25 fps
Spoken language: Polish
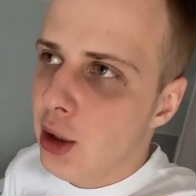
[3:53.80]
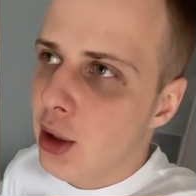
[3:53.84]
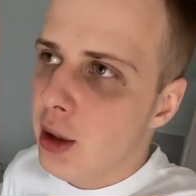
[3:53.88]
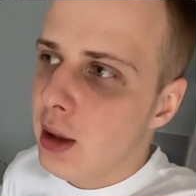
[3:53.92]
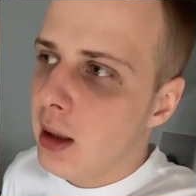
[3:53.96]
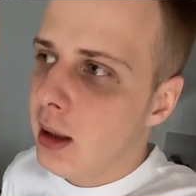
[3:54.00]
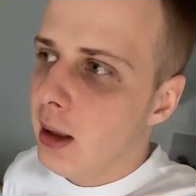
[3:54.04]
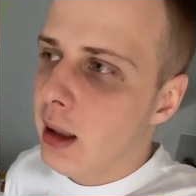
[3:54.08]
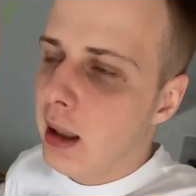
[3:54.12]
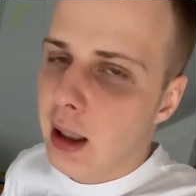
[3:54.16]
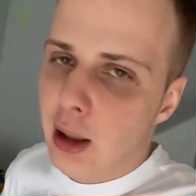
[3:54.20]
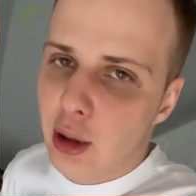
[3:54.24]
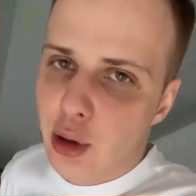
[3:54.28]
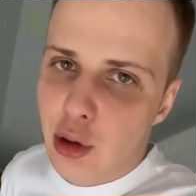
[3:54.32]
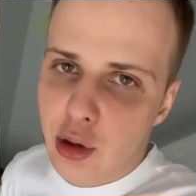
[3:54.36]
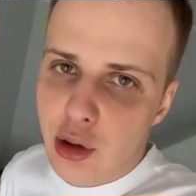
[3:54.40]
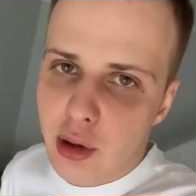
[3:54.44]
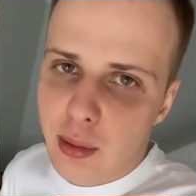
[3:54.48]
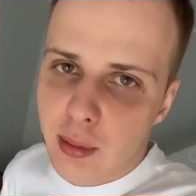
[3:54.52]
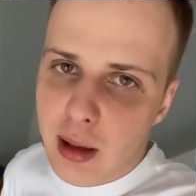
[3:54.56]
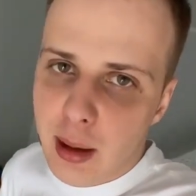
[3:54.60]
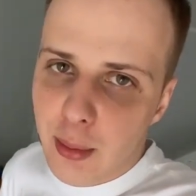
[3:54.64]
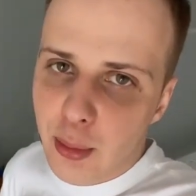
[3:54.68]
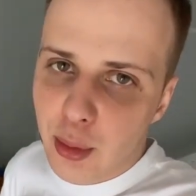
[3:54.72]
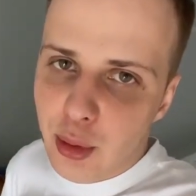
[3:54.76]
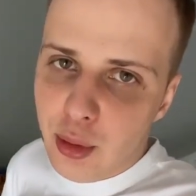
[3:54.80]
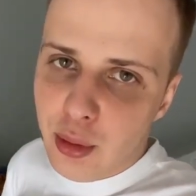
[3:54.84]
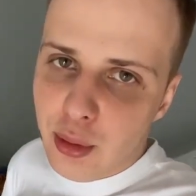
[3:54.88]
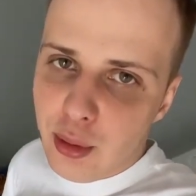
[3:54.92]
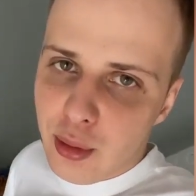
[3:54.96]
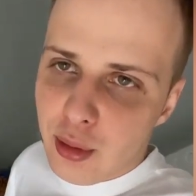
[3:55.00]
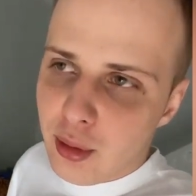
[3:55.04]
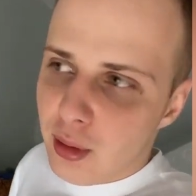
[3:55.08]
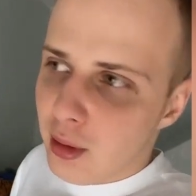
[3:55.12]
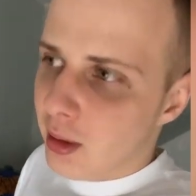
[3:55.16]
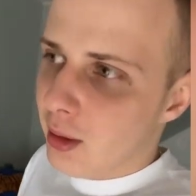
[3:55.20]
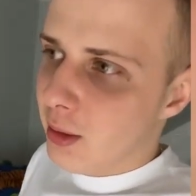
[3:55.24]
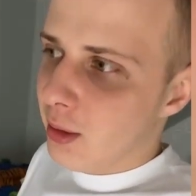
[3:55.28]
ja się zadaję z osobami,
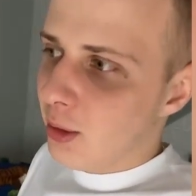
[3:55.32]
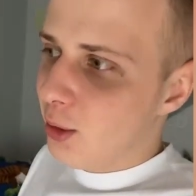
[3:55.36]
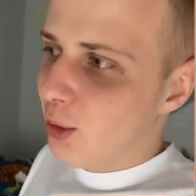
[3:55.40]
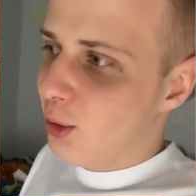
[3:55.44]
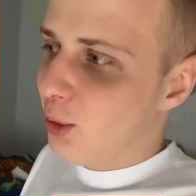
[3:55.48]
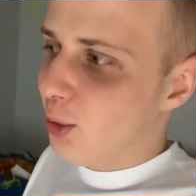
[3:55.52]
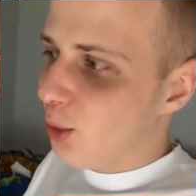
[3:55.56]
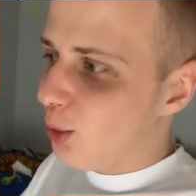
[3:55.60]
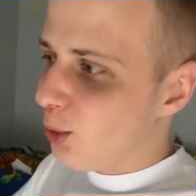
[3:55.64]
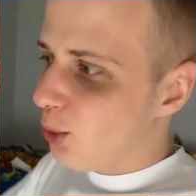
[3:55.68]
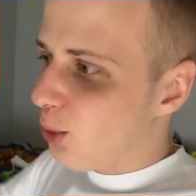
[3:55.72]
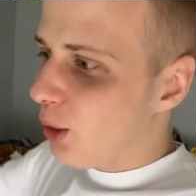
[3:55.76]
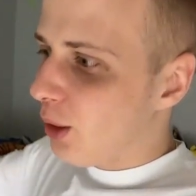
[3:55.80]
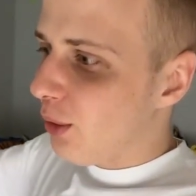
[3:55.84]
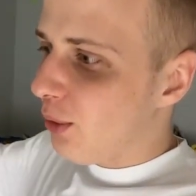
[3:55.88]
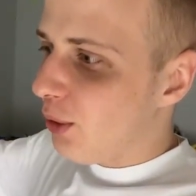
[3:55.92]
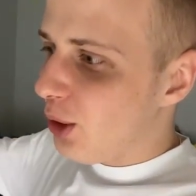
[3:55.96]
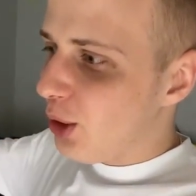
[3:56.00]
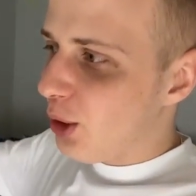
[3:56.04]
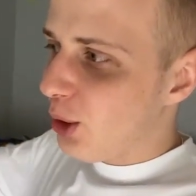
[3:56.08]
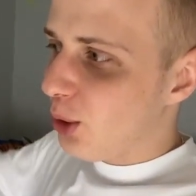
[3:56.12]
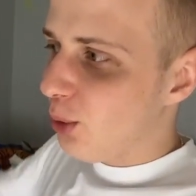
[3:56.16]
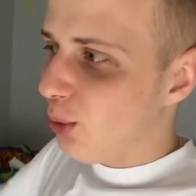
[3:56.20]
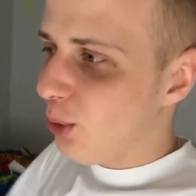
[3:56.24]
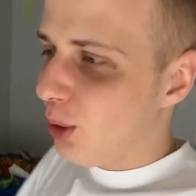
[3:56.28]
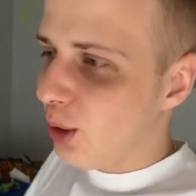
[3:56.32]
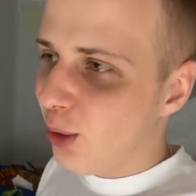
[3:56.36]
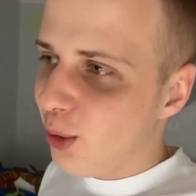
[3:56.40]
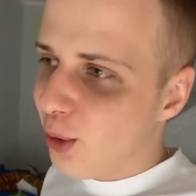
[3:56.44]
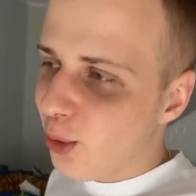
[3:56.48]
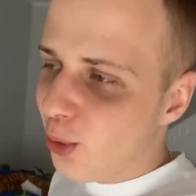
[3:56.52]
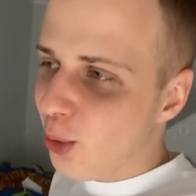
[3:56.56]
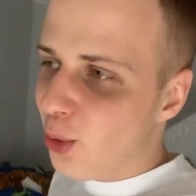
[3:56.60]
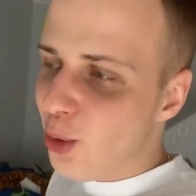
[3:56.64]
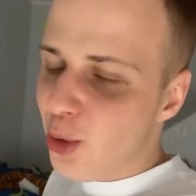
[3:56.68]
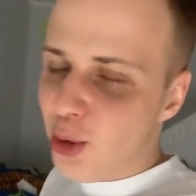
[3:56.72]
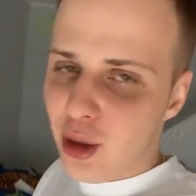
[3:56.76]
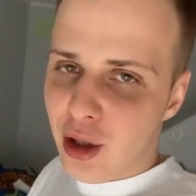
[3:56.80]
które, które wiecie, które
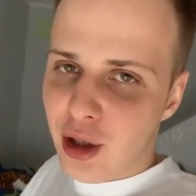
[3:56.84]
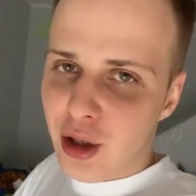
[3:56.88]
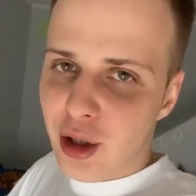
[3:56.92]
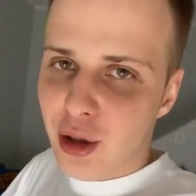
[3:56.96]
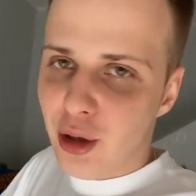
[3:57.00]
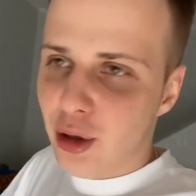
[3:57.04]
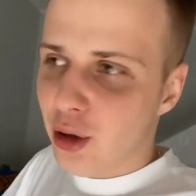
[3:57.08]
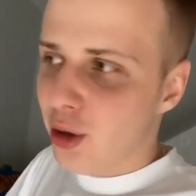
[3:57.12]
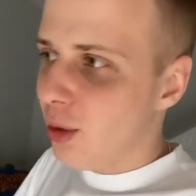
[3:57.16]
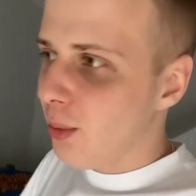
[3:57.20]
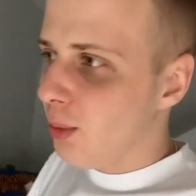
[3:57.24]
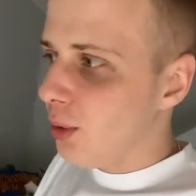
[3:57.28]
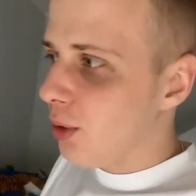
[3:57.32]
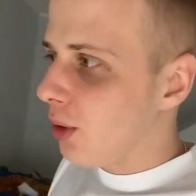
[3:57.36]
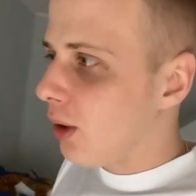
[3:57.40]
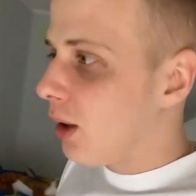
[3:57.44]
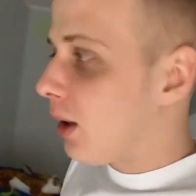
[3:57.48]
różne rzeczy robią.